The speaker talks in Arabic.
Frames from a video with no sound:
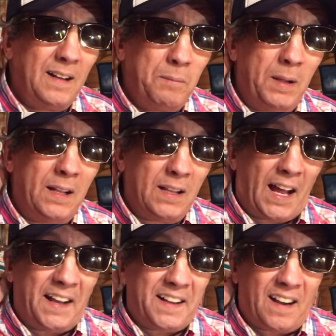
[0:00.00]
من
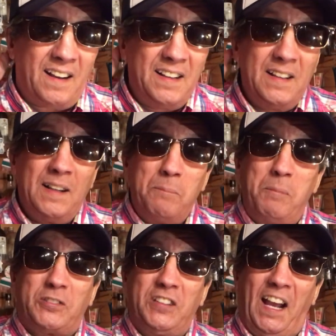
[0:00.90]
العنقرة
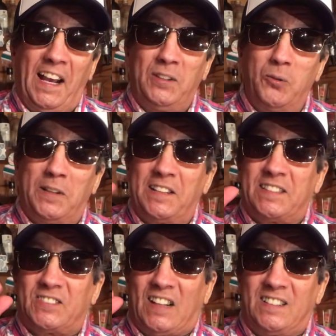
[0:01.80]
باش يحيدوا لك ديك
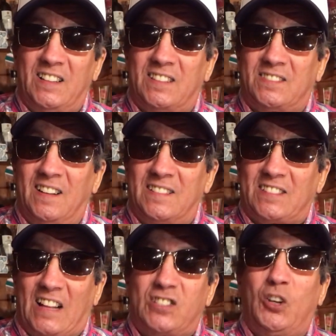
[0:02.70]

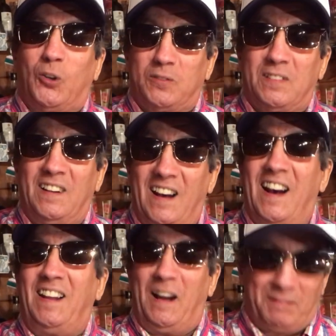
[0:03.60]
الطن
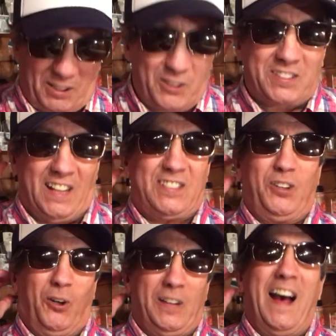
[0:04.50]
ها العاب يحيدوا لك
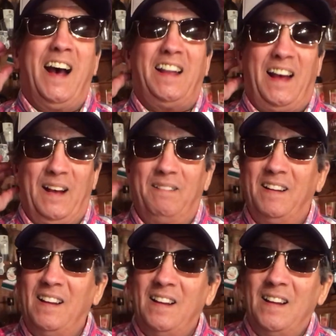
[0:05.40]
الطانسيون ها العاب
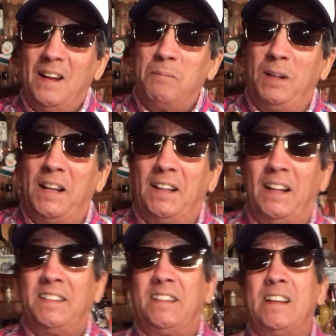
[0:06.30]
بلي
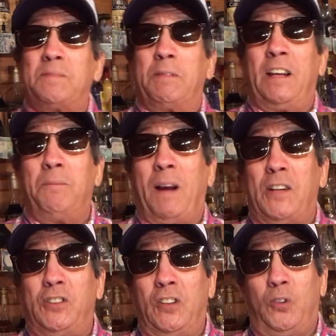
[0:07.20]
الناس ما ما
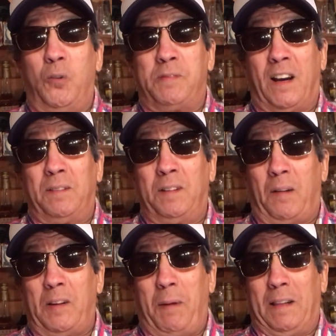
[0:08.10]
كانش ينكحوا مساكن
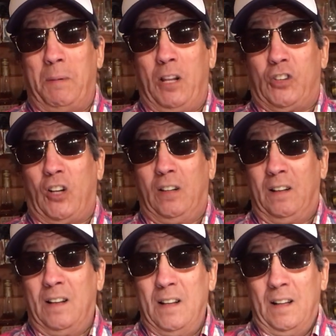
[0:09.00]
عرفتي بحال دابا العجل
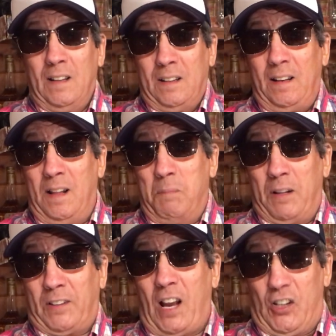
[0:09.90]
الا
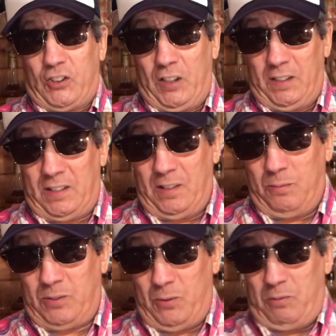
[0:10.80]
ما نكحش
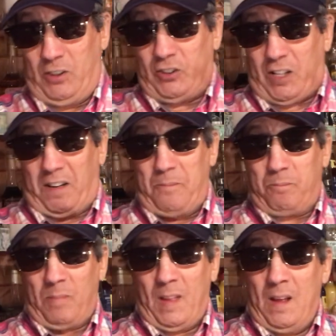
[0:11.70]
تيولي جعل
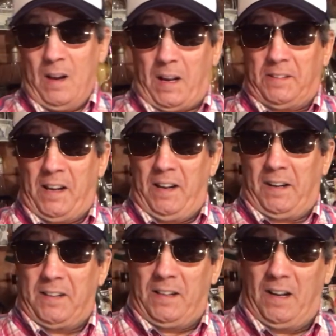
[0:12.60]
كذلك
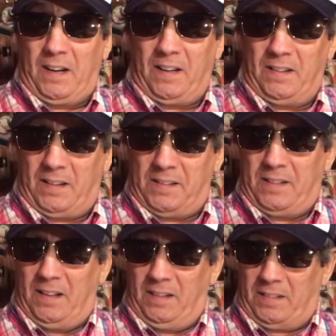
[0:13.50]

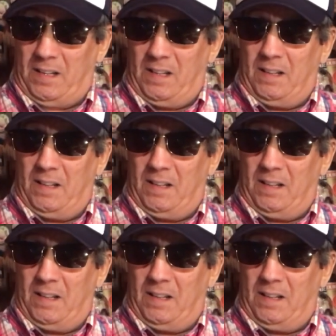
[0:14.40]
كذلك